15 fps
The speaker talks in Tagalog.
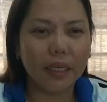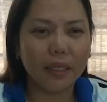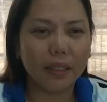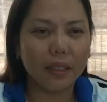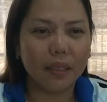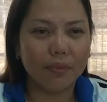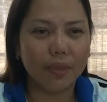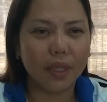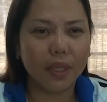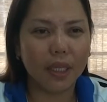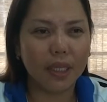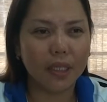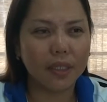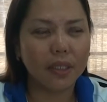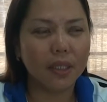
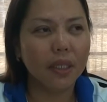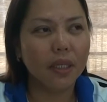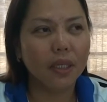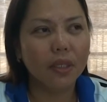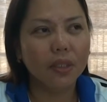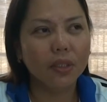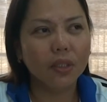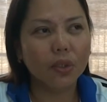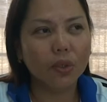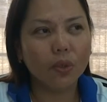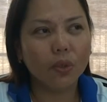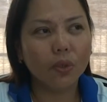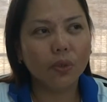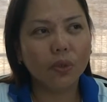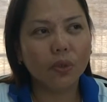activities.
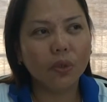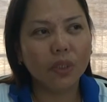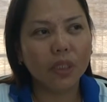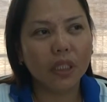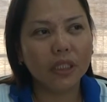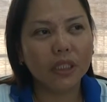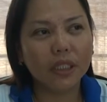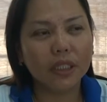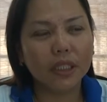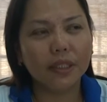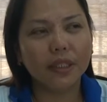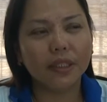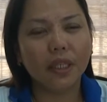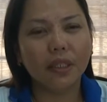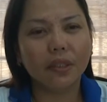So, there is a City
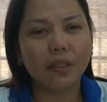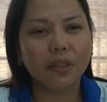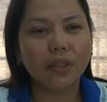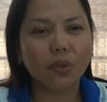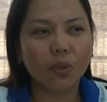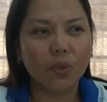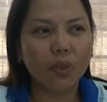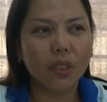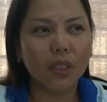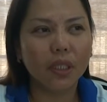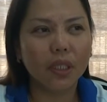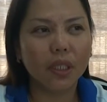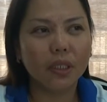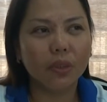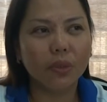Central School. Ang
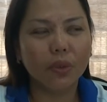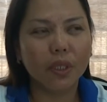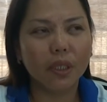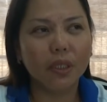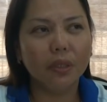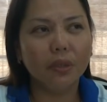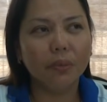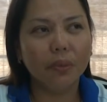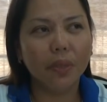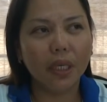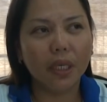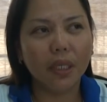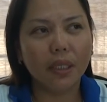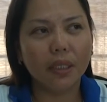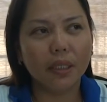ato ang
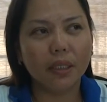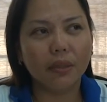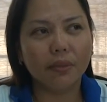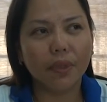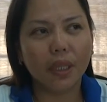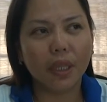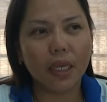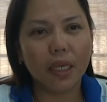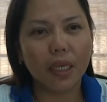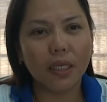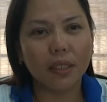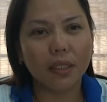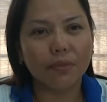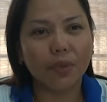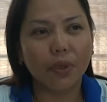main activity
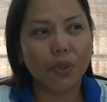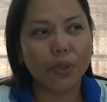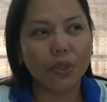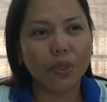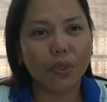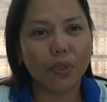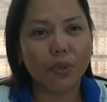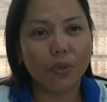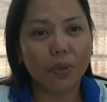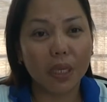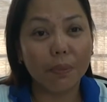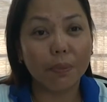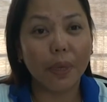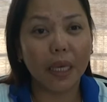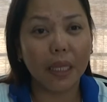is focused on
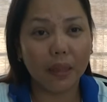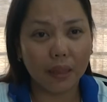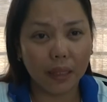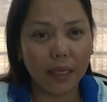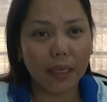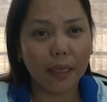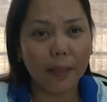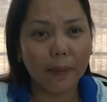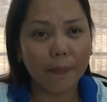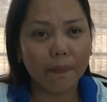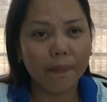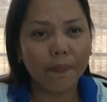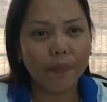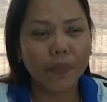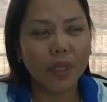repainting.
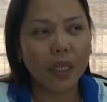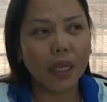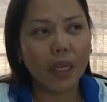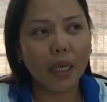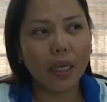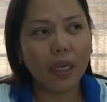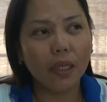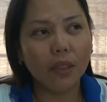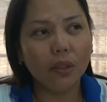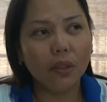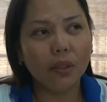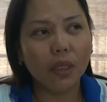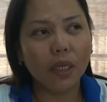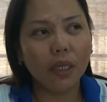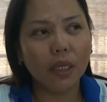Kay
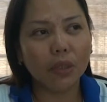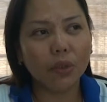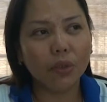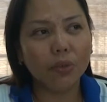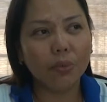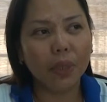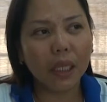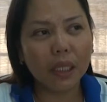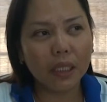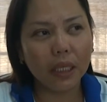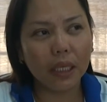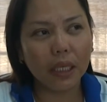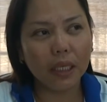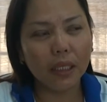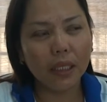ang atong
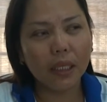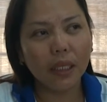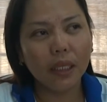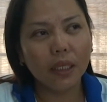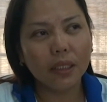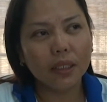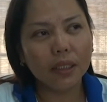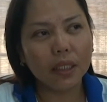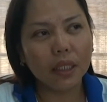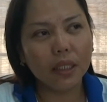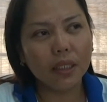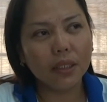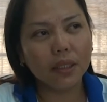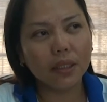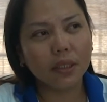building,
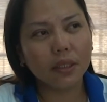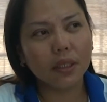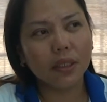since